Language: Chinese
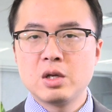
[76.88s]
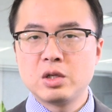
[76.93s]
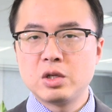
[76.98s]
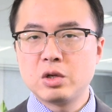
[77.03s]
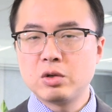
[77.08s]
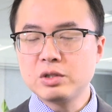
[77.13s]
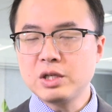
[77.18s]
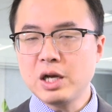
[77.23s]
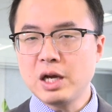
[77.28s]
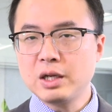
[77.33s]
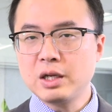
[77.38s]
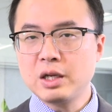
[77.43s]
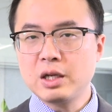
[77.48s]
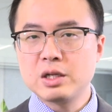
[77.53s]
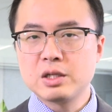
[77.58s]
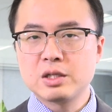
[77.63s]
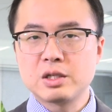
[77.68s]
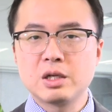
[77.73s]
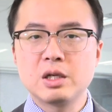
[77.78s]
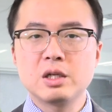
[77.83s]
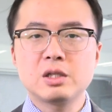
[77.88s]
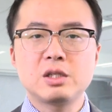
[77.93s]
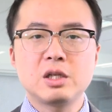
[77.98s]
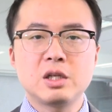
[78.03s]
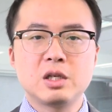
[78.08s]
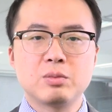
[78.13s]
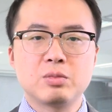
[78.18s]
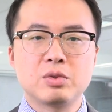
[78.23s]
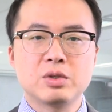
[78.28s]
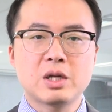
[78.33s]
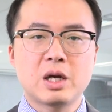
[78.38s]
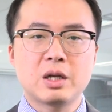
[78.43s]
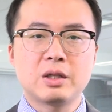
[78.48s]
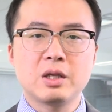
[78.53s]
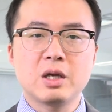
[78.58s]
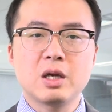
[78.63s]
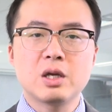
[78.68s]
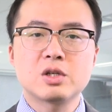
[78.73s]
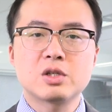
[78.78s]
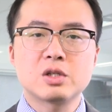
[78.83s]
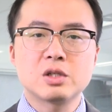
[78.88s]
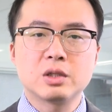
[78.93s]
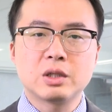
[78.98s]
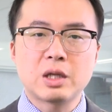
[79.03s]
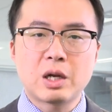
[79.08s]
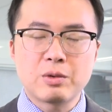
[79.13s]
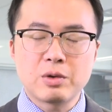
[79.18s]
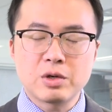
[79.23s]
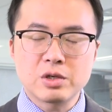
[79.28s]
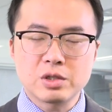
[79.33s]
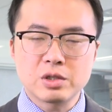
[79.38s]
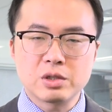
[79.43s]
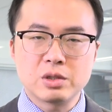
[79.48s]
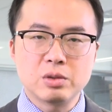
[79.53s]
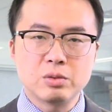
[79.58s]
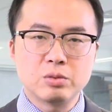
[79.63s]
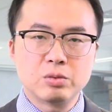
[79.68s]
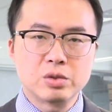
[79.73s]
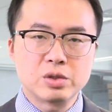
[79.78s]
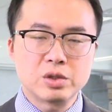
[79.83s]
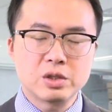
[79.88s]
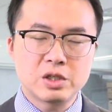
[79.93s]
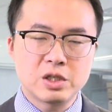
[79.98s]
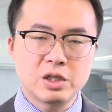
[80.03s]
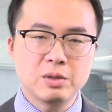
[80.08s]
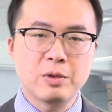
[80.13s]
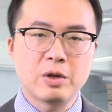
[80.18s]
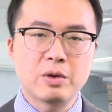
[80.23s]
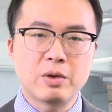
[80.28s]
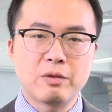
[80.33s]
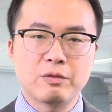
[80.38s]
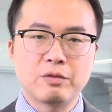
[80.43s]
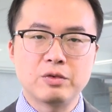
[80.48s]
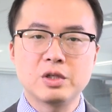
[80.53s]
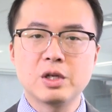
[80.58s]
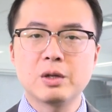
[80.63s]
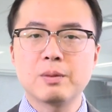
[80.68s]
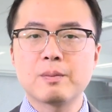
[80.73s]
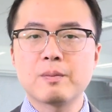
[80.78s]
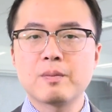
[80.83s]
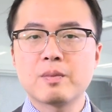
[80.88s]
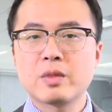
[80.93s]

油价呢，则进一步下跌至大约是五十七美元附近。